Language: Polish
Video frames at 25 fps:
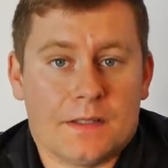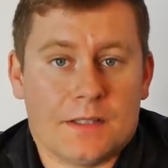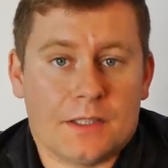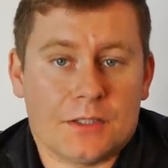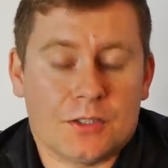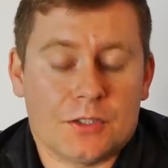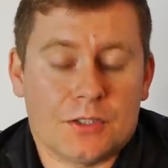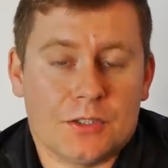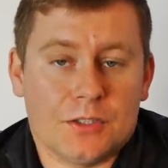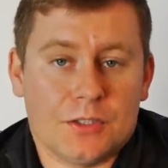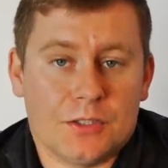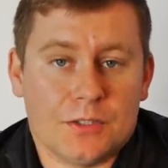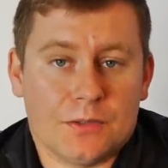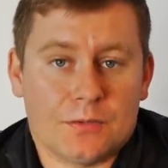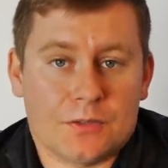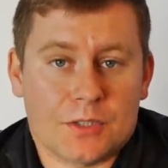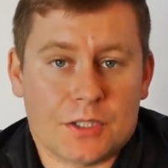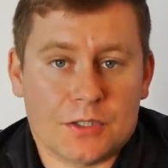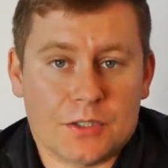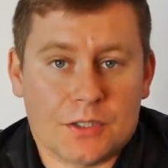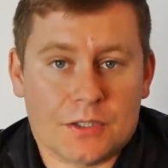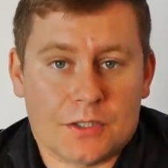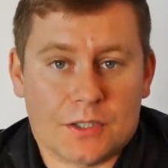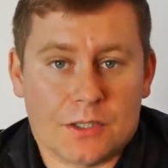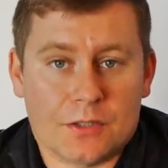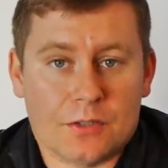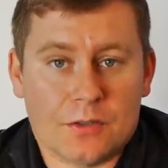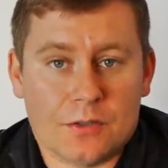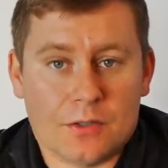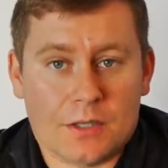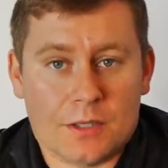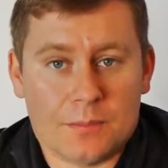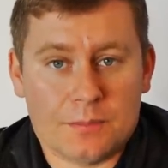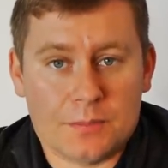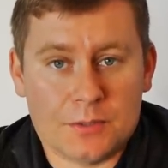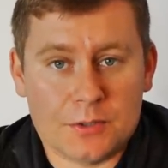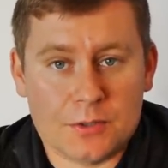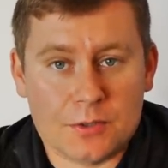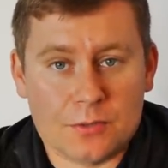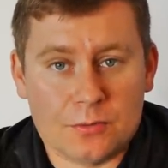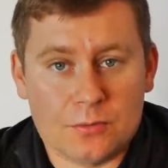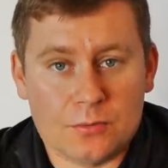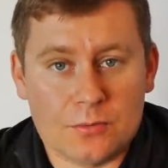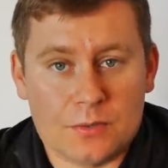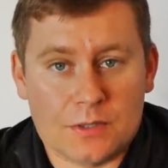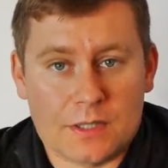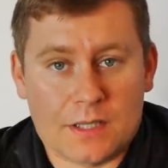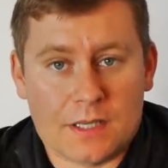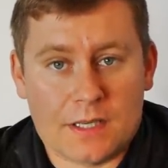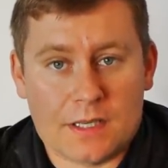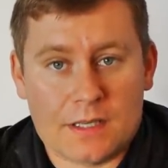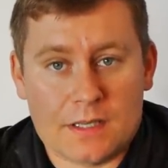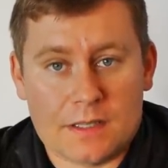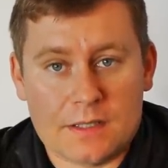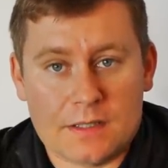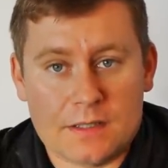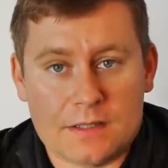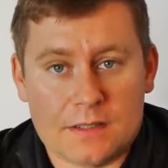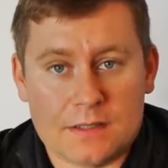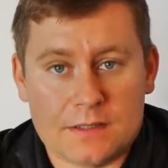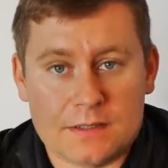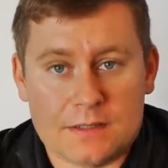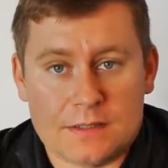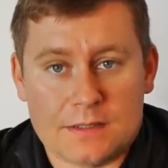na szczęście w czasie tego epizodu te e,